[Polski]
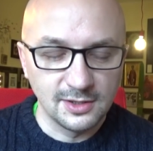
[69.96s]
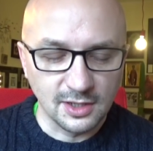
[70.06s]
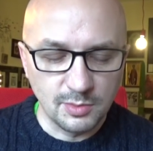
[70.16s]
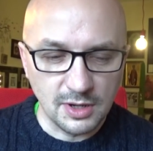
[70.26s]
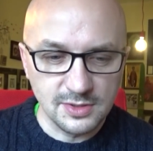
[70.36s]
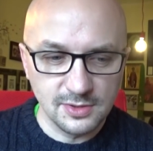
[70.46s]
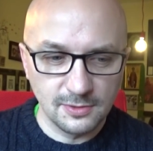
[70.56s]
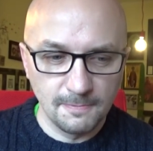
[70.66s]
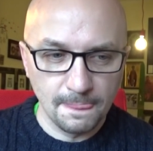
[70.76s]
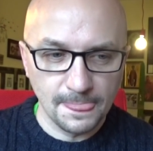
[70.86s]
Tak
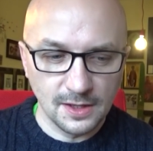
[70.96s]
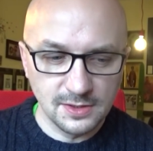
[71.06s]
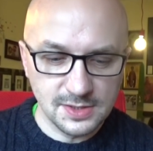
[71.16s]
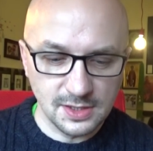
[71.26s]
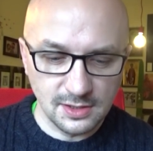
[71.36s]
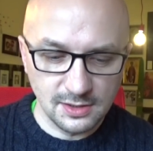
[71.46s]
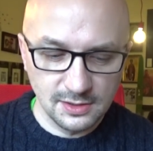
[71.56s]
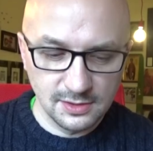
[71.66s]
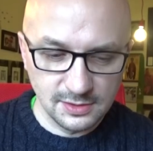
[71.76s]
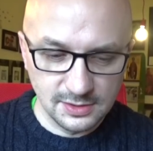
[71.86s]
bardzo chcę
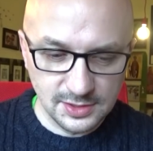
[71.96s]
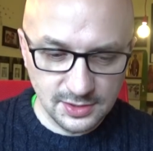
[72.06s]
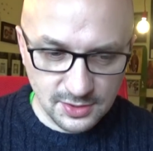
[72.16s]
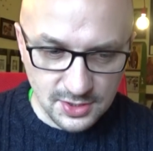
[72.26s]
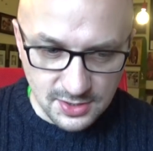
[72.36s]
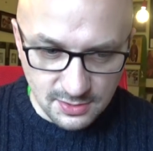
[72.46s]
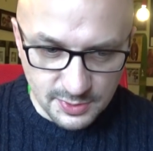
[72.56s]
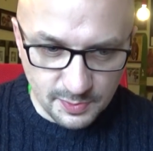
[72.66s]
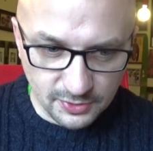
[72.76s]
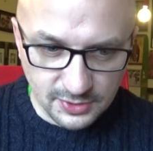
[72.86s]
y, się z Nim
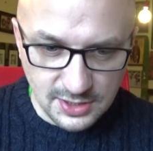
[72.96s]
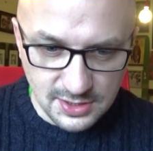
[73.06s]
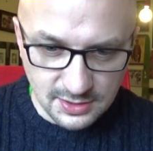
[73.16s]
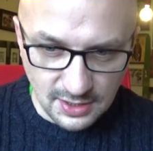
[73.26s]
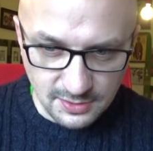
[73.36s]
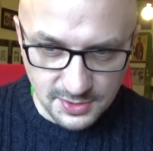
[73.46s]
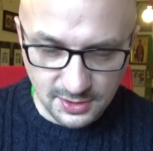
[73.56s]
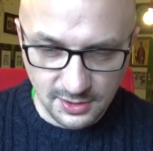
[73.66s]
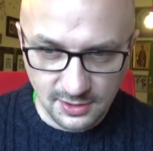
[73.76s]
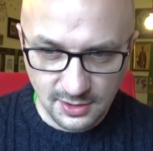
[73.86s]
spotkać, że
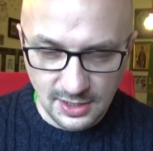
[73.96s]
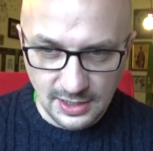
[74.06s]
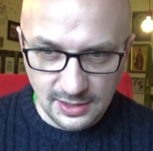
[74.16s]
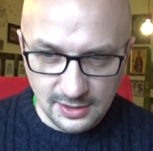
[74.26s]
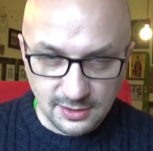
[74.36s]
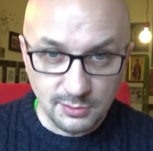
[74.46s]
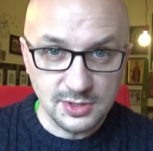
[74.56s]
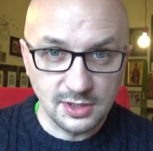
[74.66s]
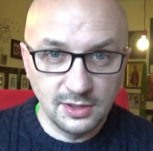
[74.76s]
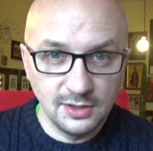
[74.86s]
tęsknię. Tam
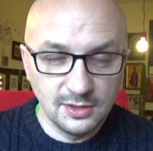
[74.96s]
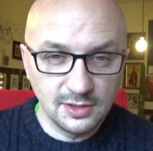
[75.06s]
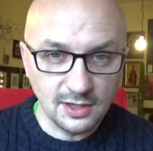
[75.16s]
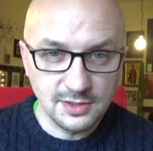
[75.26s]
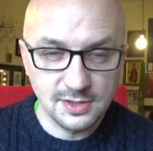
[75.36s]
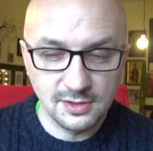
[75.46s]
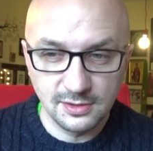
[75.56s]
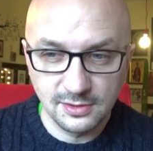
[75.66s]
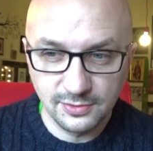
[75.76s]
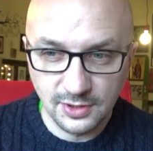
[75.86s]
jest taki tekst
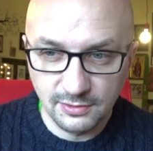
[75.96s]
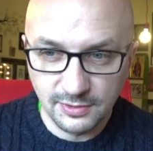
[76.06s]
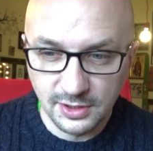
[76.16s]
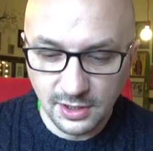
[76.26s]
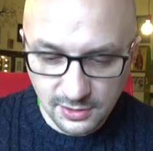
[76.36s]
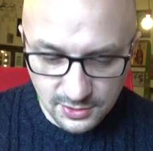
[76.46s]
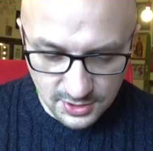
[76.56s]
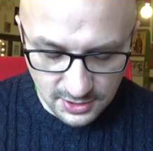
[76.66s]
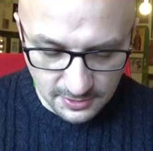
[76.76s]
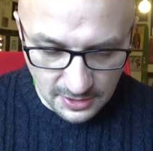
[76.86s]
y, w tej Ewangelii,
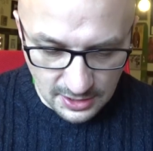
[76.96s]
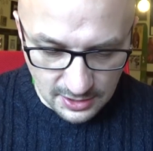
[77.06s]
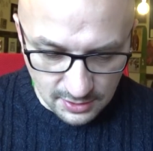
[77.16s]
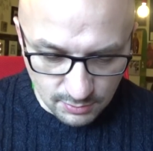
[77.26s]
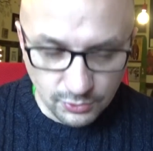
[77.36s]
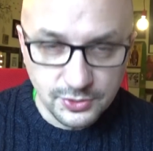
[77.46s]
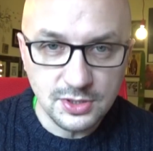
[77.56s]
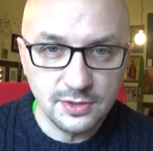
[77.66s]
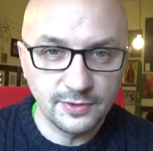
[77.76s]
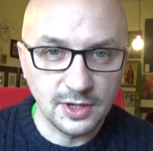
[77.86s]
że
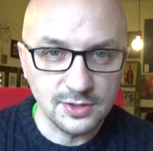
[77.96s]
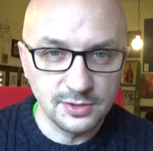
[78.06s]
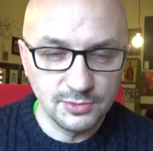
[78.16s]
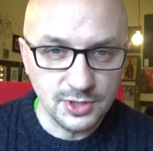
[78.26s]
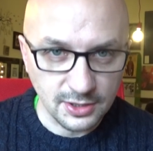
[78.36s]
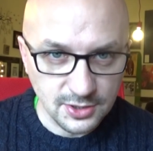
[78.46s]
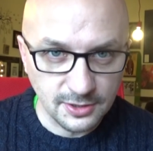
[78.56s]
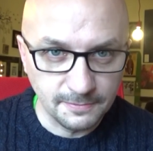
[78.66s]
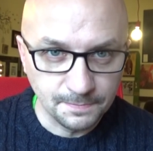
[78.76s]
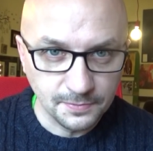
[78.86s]
módlcie się w każdym czasie.